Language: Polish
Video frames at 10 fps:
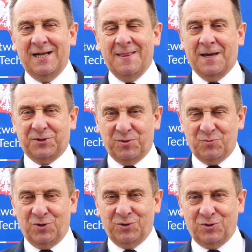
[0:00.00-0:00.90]
naszą
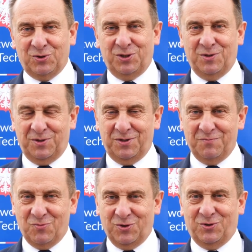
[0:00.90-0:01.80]
młodość i
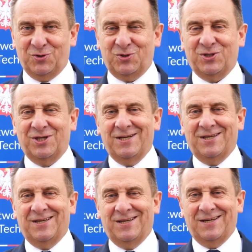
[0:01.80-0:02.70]
młodość
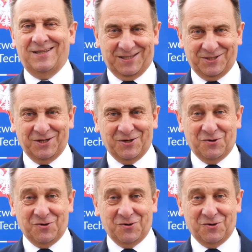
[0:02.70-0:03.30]
e, naszego